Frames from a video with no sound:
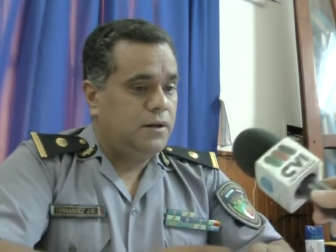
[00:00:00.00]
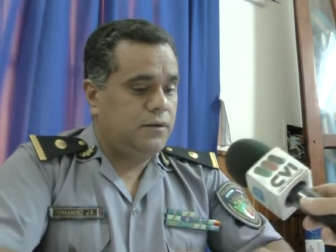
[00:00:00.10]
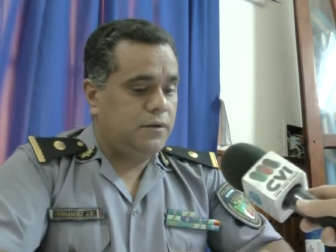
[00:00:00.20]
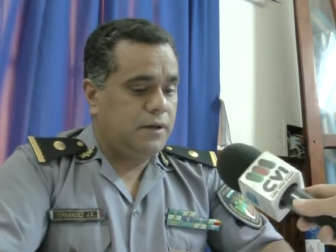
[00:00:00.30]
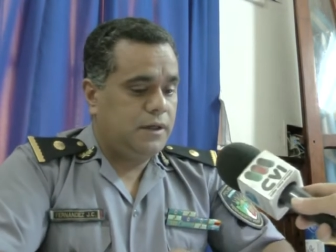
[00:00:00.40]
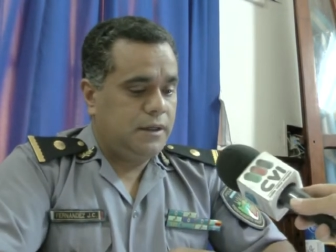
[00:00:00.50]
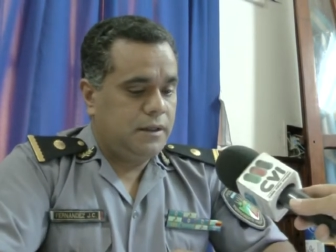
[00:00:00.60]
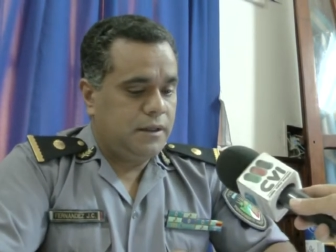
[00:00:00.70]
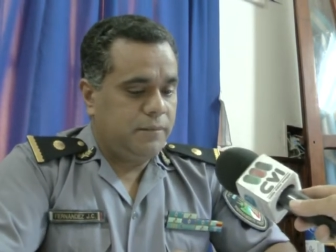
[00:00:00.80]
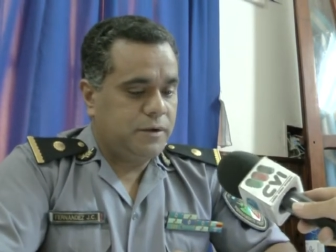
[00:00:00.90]
Eh,
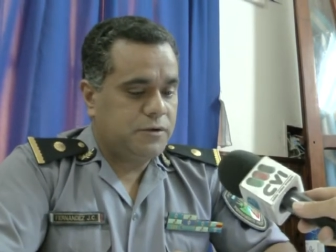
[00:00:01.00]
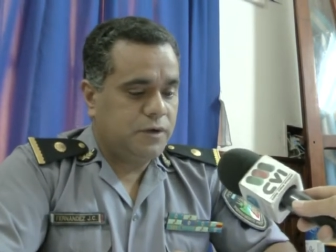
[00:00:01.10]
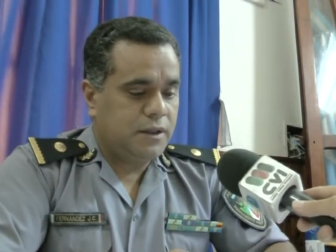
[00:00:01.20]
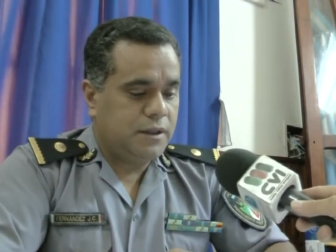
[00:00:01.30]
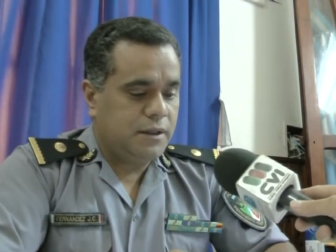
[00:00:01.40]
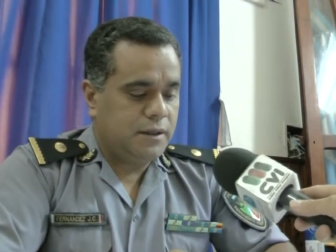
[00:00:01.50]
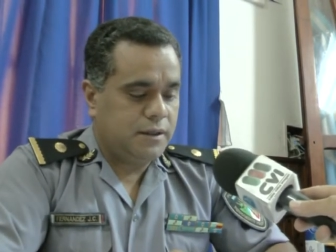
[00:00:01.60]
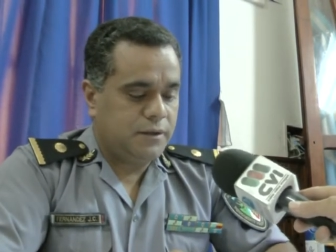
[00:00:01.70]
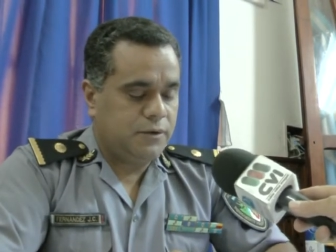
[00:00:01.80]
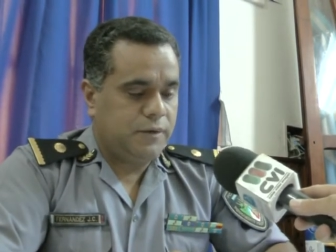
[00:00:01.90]
esta
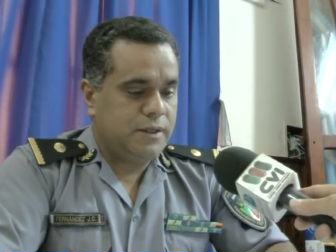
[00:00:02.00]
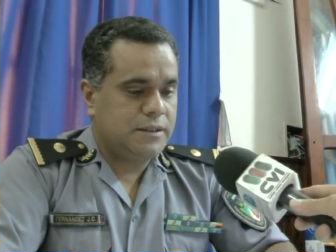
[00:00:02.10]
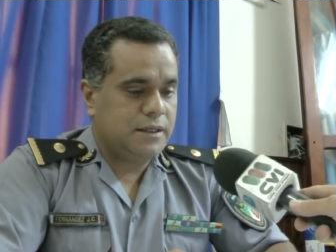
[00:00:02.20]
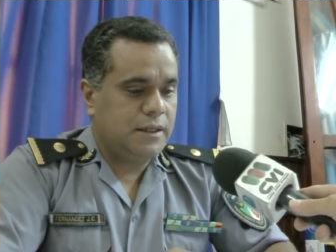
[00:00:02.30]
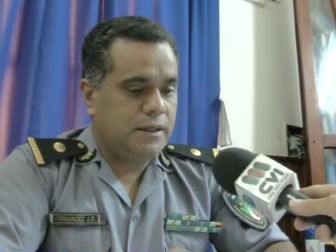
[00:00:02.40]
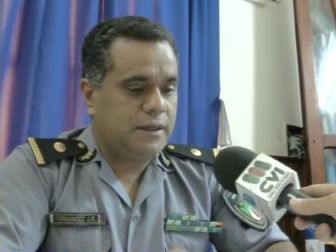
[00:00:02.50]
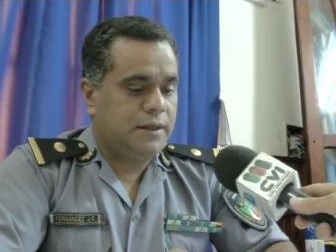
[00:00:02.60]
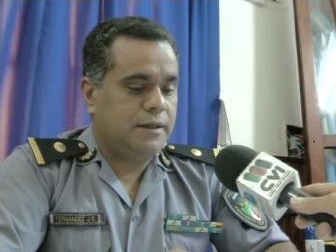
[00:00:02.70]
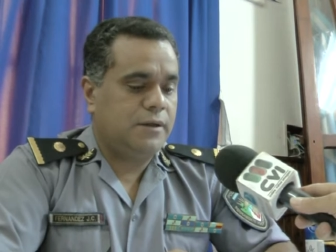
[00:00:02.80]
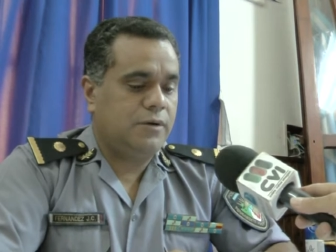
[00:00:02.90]
persona todavía se
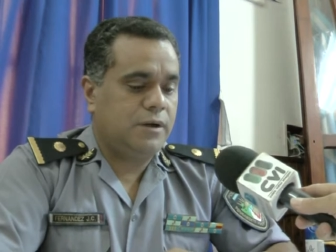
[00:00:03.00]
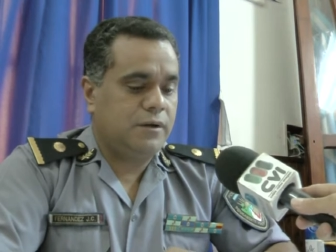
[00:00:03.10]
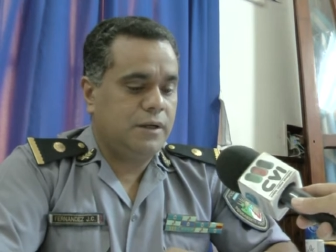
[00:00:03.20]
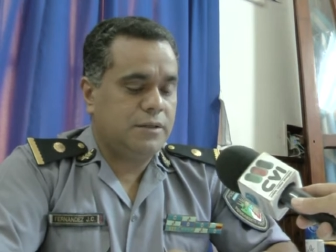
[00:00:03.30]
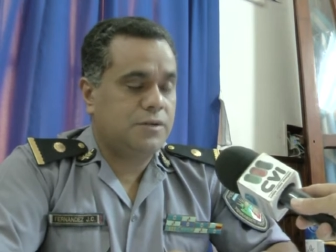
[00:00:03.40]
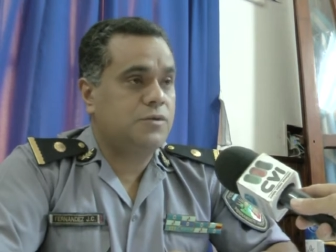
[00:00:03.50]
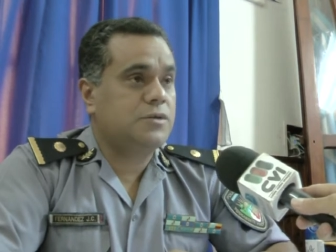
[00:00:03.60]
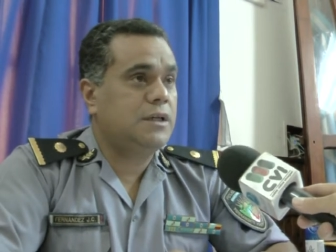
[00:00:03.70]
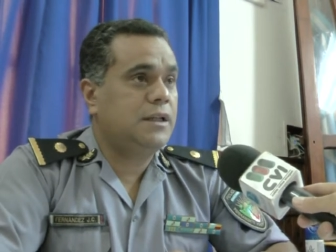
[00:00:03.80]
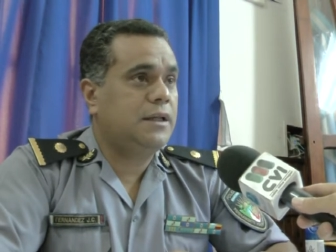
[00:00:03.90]
haya alojado en la
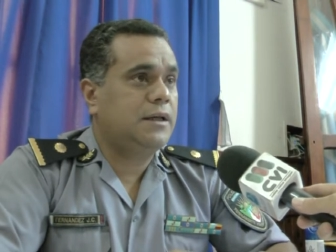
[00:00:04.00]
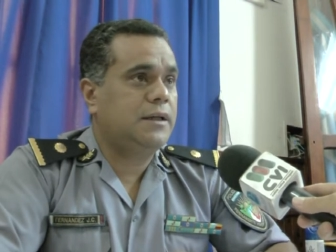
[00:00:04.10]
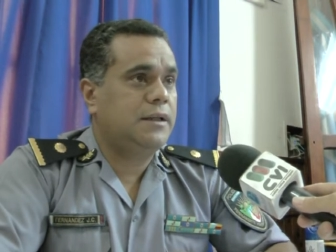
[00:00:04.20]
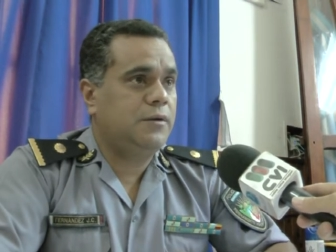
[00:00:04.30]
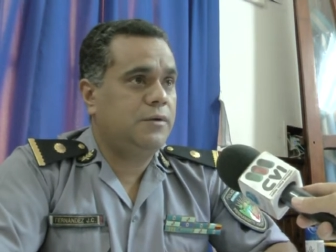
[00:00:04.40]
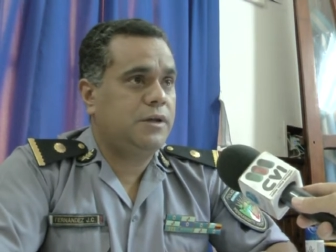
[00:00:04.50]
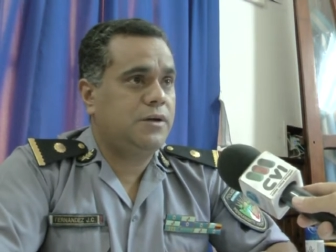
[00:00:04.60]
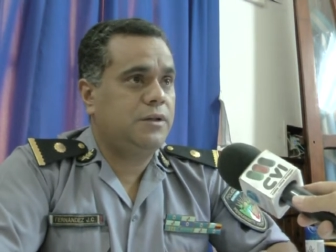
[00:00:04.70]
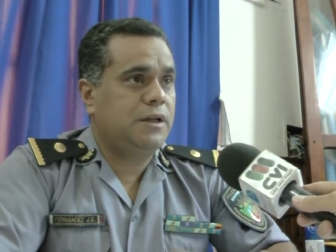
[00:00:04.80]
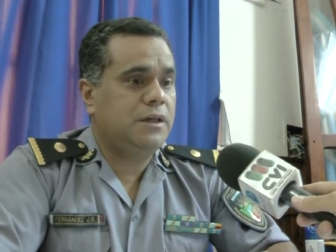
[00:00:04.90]
sección celda acá de la Unidad
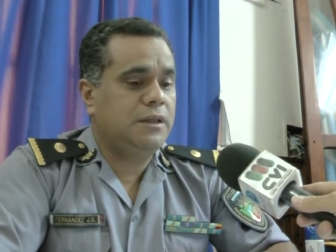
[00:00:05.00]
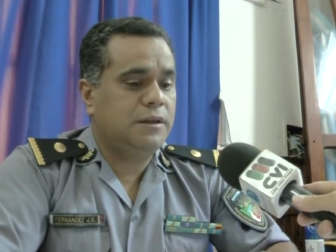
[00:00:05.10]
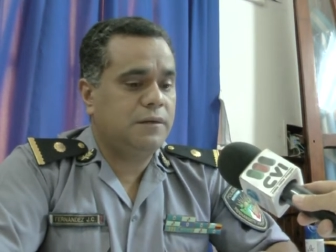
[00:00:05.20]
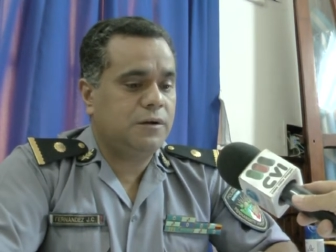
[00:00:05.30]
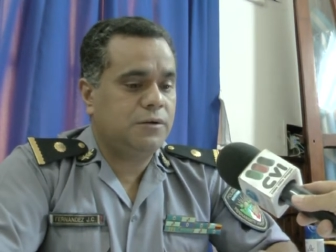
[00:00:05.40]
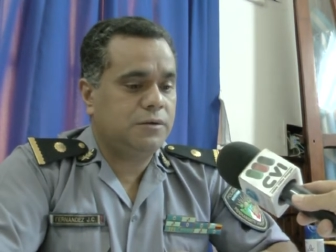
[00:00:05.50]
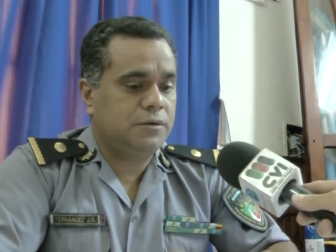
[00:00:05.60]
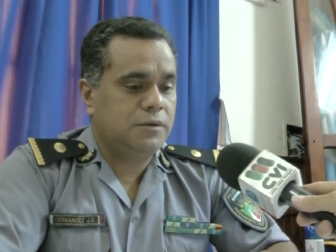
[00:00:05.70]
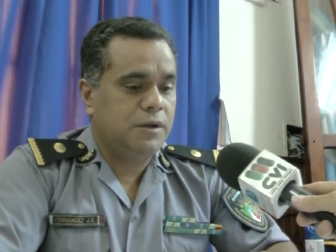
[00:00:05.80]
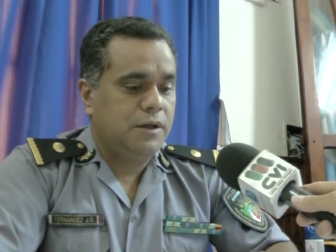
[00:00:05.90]
Regional Quinta
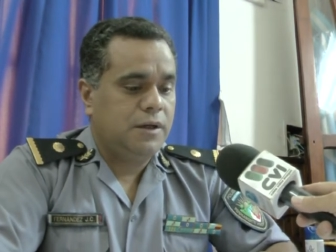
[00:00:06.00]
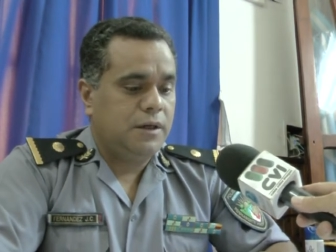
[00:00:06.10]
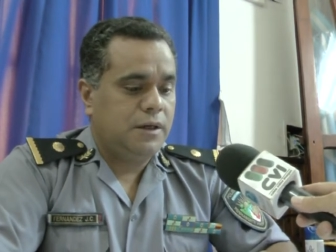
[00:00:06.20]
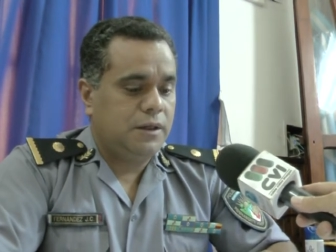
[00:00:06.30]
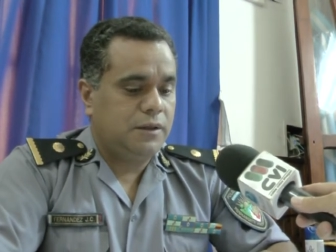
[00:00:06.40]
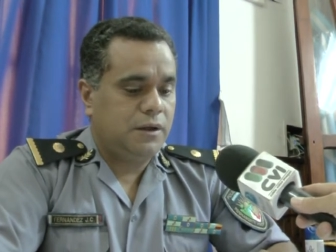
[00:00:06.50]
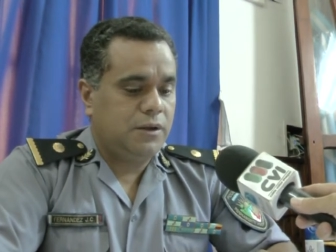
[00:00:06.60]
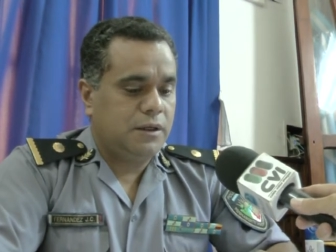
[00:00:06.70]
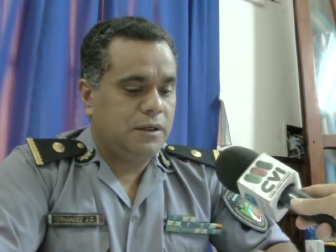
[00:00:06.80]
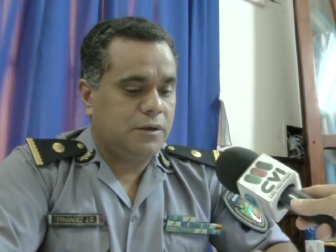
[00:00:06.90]
bajo
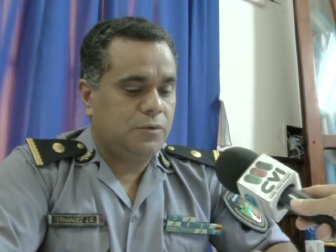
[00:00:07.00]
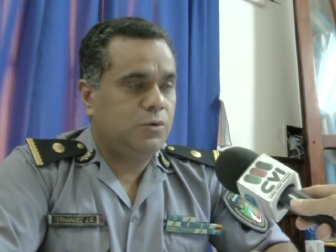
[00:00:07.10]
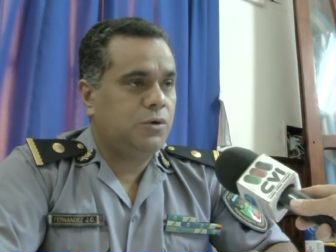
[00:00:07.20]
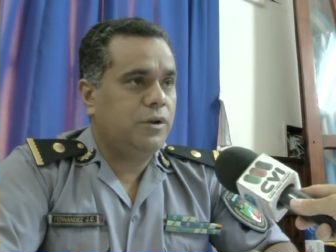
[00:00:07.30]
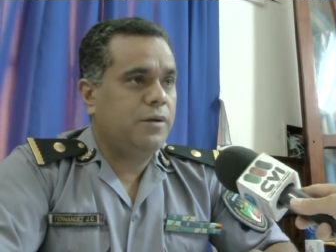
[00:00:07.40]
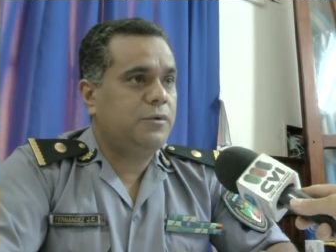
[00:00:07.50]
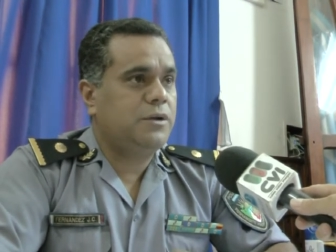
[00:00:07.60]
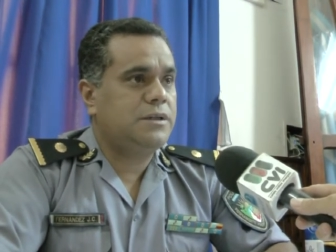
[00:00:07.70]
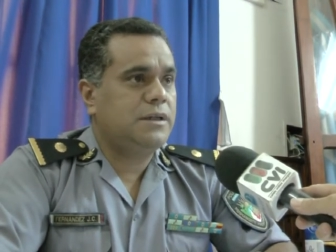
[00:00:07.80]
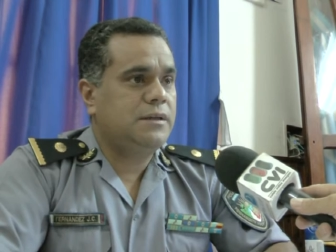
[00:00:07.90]
estricta custodia
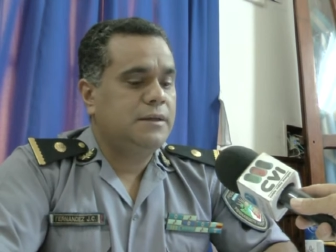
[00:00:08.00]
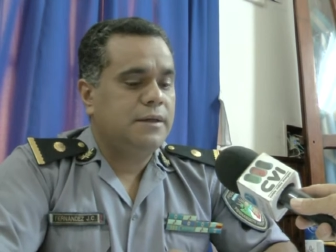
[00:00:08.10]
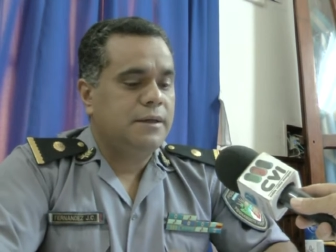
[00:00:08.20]
policial.